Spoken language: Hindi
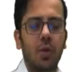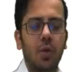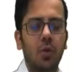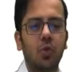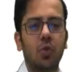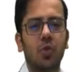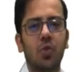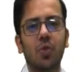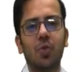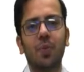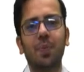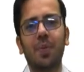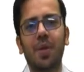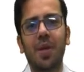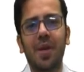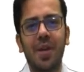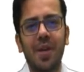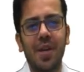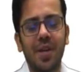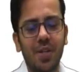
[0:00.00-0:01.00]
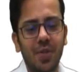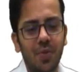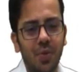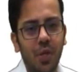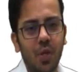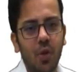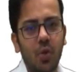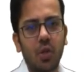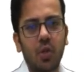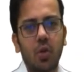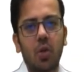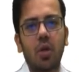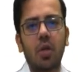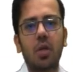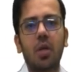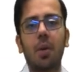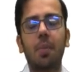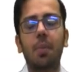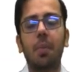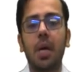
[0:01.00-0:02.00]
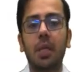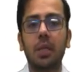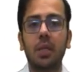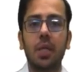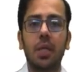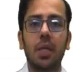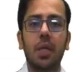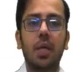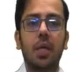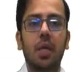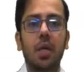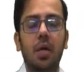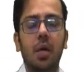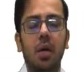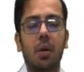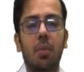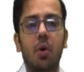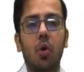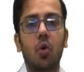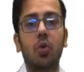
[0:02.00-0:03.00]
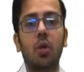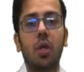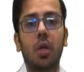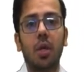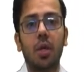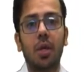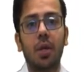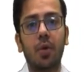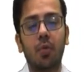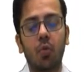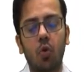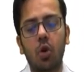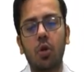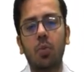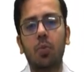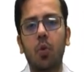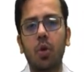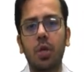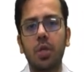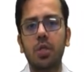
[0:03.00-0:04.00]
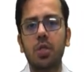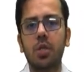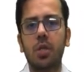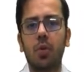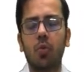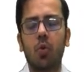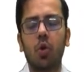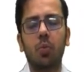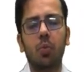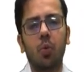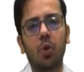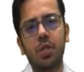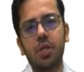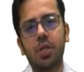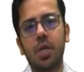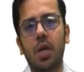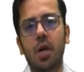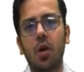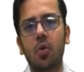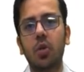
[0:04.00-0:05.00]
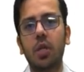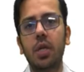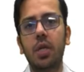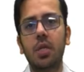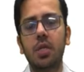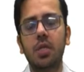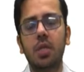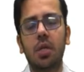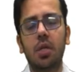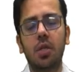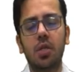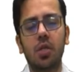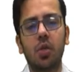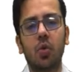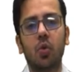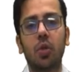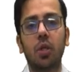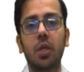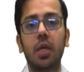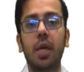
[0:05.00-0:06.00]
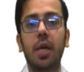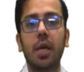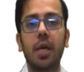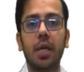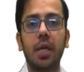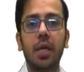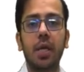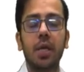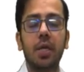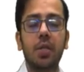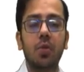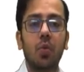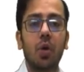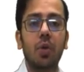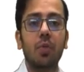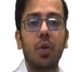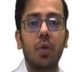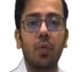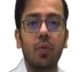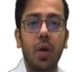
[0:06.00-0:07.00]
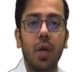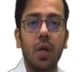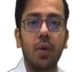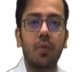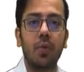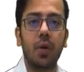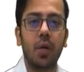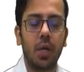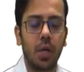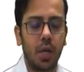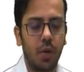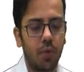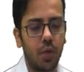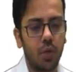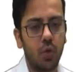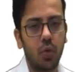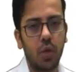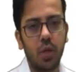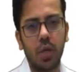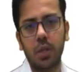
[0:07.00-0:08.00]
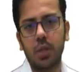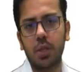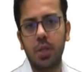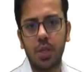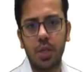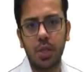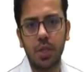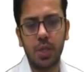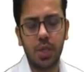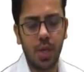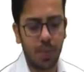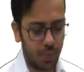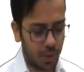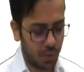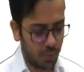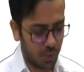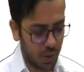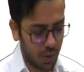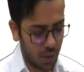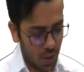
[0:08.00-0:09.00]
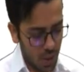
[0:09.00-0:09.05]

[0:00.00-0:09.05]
हेलो दोस्तों इस वीडियो के दौरान हम बात करेंगे अबाउट रिवॉर्ड पॉइंट्स रिवॉर्ड पॉइंट्स की अकाउंटिंग किस तरह से होती है वन वन फाइव रेवेन्यू रिकॉग्निशन के चैप्टर में